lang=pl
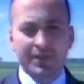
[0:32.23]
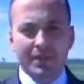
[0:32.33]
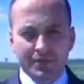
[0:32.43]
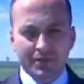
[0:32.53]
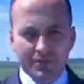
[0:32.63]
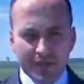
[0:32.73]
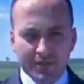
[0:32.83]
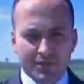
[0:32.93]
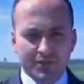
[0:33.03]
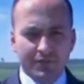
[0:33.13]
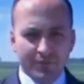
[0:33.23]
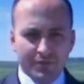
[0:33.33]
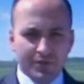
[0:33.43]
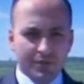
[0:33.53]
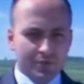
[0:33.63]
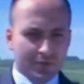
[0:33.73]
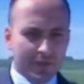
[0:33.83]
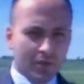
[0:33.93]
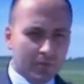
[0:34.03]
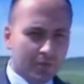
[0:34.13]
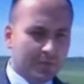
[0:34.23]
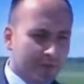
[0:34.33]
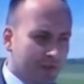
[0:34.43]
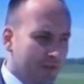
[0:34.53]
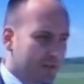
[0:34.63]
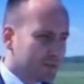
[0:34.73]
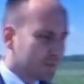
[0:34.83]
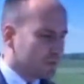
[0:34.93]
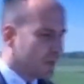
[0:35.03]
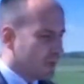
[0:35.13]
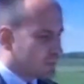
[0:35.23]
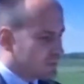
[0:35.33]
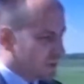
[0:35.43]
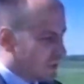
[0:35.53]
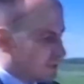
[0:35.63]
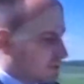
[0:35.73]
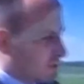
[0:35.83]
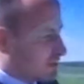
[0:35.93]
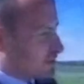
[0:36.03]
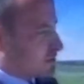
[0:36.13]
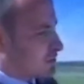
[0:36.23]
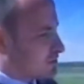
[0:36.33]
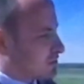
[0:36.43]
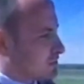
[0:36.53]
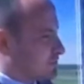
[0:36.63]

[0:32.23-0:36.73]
i nie jest to żart, rzeczywiście go szuka. Obok mnie Artur Habza, dyrektor